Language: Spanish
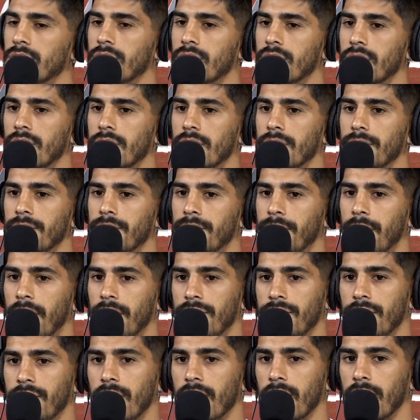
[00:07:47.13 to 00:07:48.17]
Y
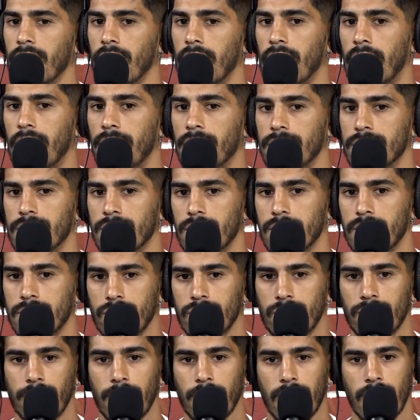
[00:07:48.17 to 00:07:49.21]
prefiere que él a veces
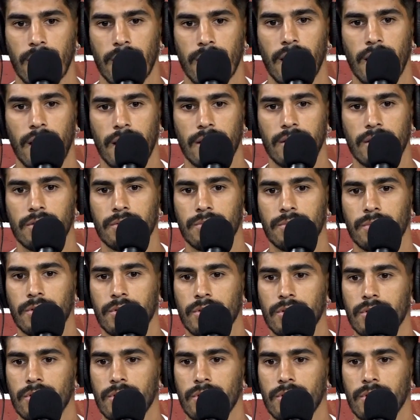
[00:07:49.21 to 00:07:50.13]
yo me quede ahí como,